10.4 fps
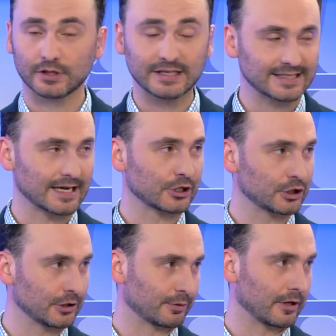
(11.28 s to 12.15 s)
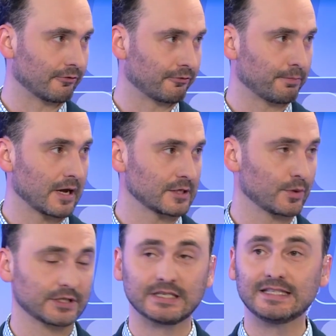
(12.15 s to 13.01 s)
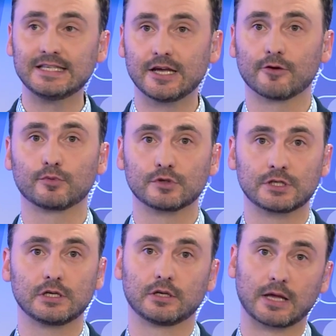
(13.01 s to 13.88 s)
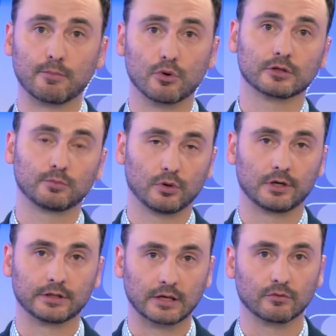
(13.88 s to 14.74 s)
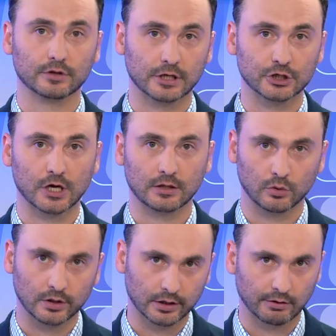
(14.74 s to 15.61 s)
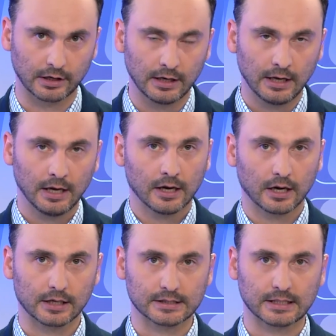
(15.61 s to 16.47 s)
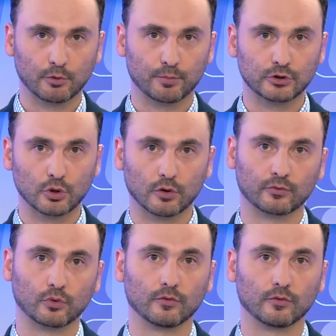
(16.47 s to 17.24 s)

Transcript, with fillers: из-за ошибки в паспорте не пустили на борт, более того, даже аннулировали а, саму путевку.